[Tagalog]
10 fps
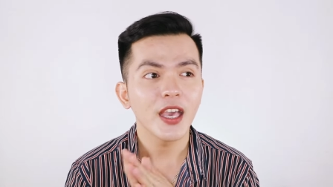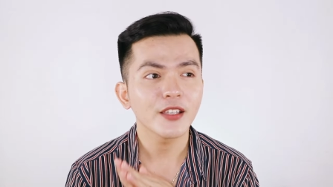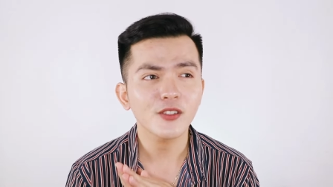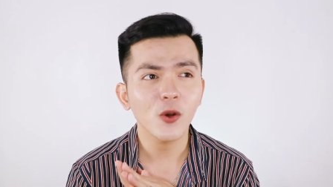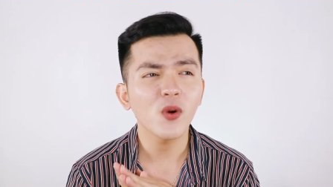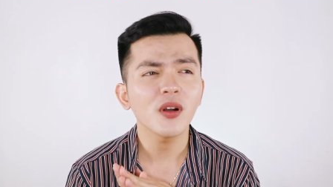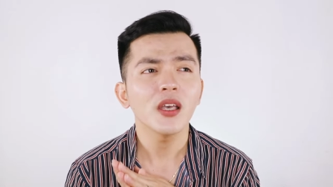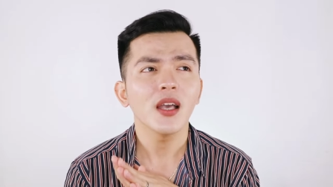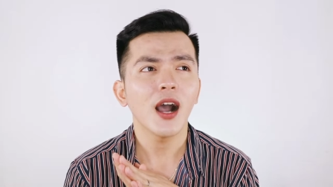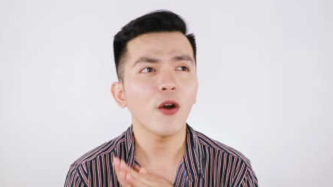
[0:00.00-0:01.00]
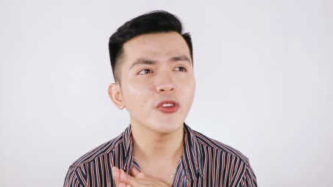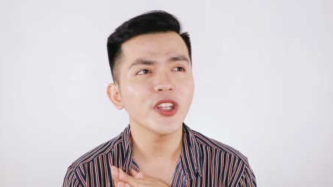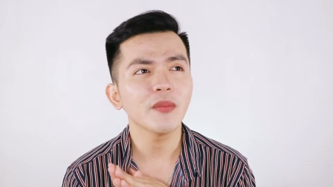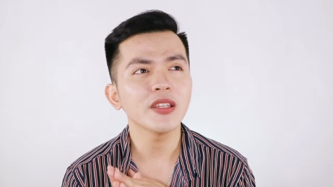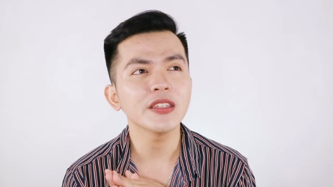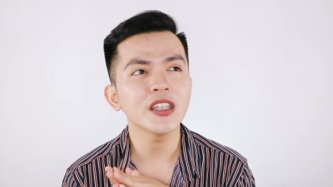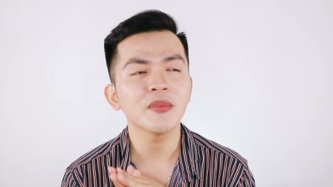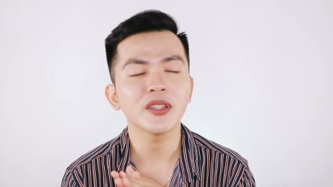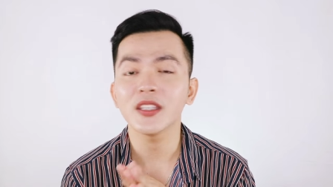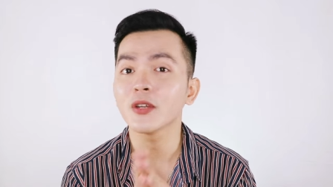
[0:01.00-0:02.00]
And so, ako din naman, hindi
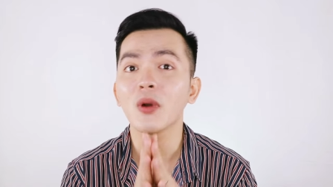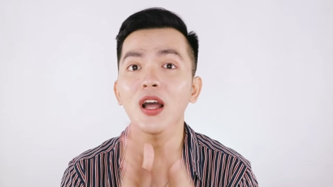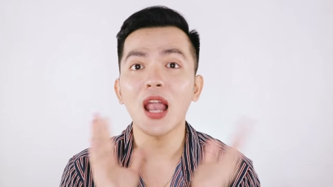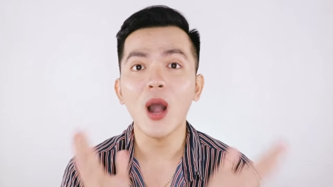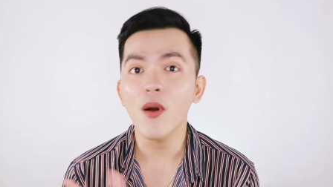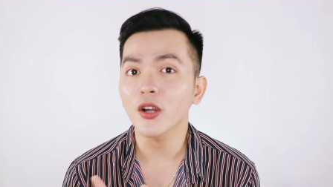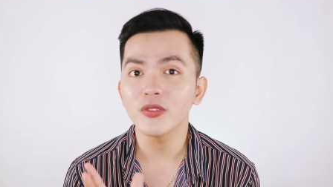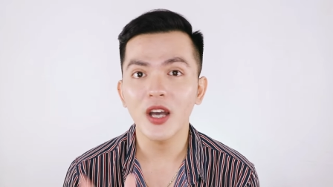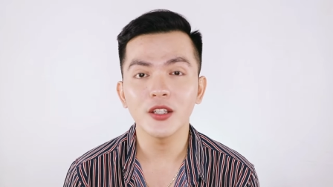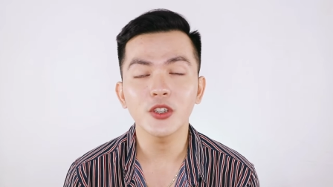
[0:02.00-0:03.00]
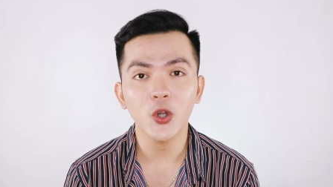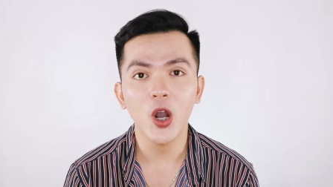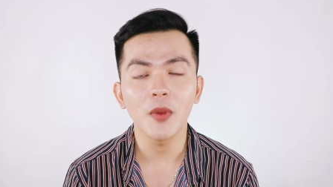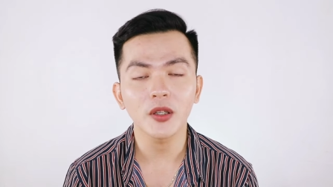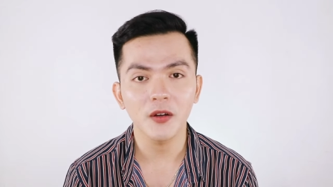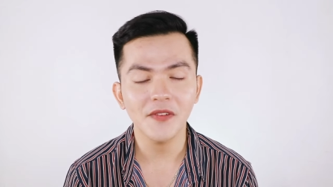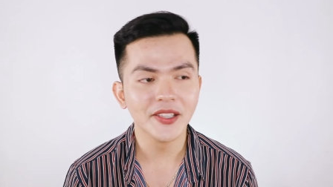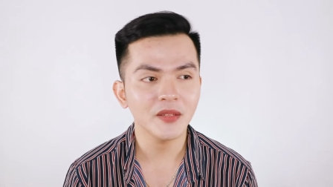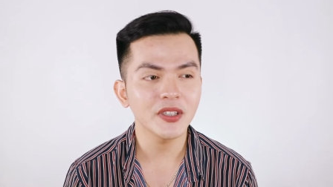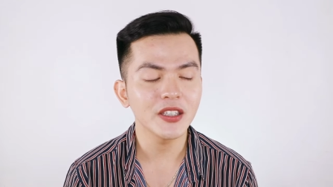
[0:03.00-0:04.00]
naman din ganun kalawak yung knowledge ko about a
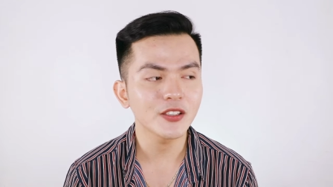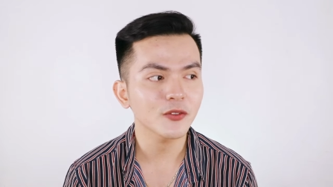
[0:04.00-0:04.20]
vitamin E.